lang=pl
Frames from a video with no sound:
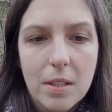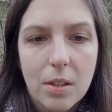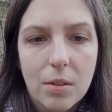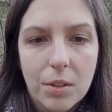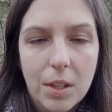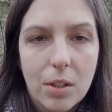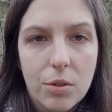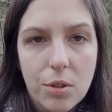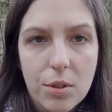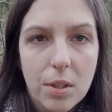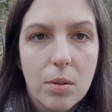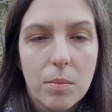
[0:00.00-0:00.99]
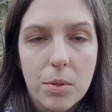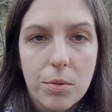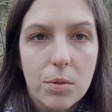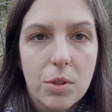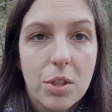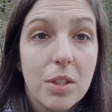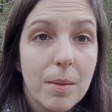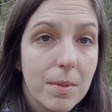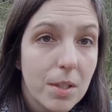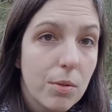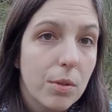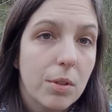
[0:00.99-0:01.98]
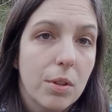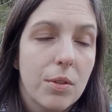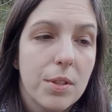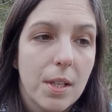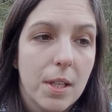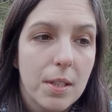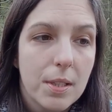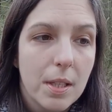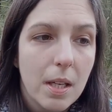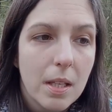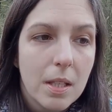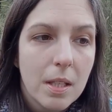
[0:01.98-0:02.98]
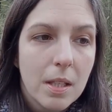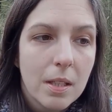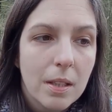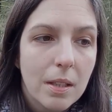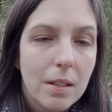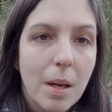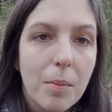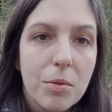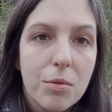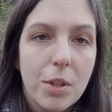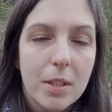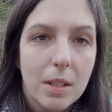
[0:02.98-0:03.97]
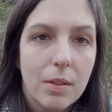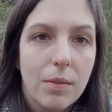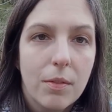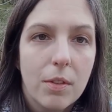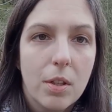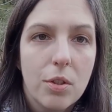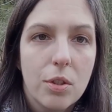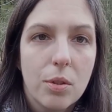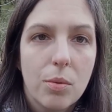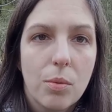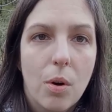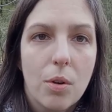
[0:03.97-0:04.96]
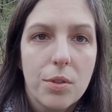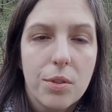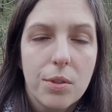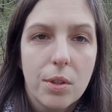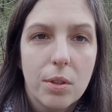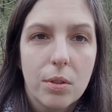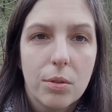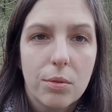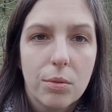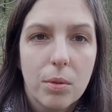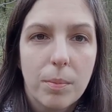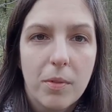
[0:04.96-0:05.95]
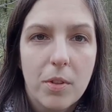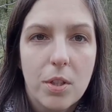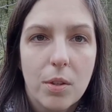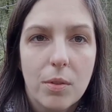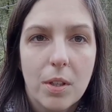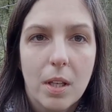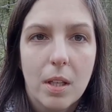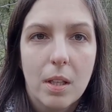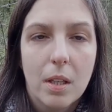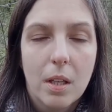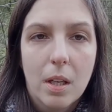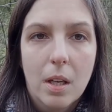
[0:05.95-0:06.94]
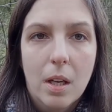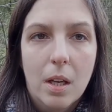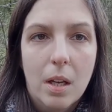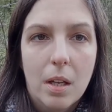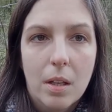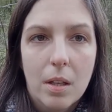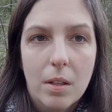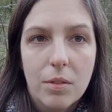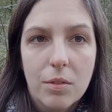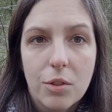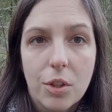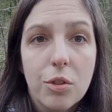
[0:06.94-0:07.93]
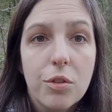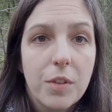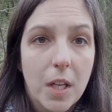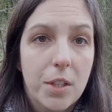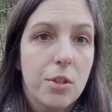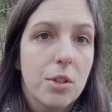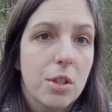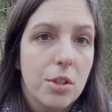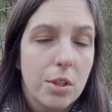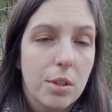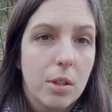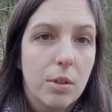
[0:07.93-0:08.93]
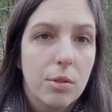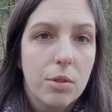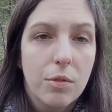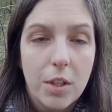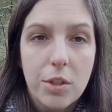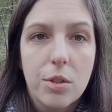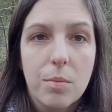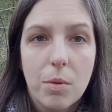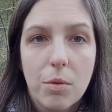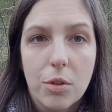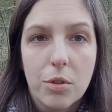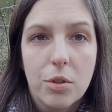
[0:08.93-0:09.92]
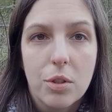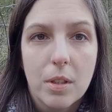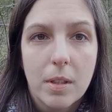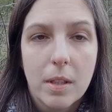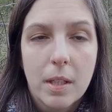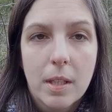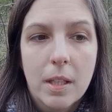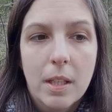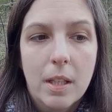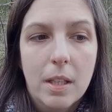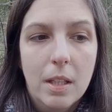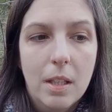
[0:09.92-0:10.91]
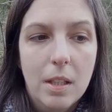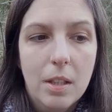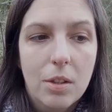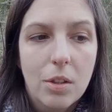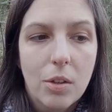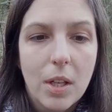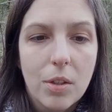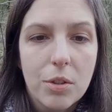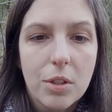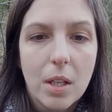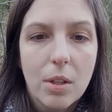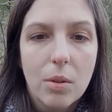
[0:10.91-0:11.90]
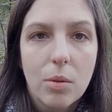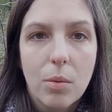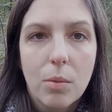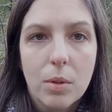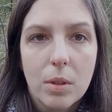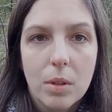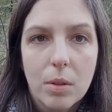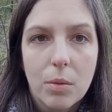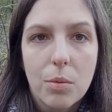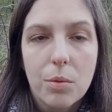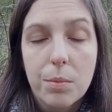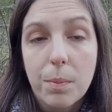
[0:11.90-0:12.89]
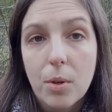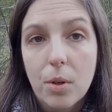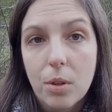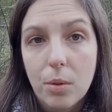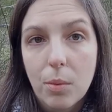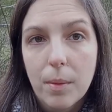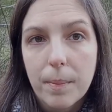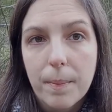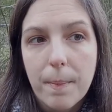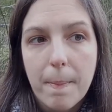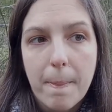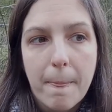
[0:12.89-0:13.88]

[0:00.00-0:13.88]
wtedy z tego trajkoczącego umysłu gdzieś tam zeszła do tego serca i tam usłyszała taki wewnętrzny głos, y, który powiedział jej, e, że doświadczysz jeszcze tego, doświadczysz miłości. I to jakoś tak ją e, uspokoiło,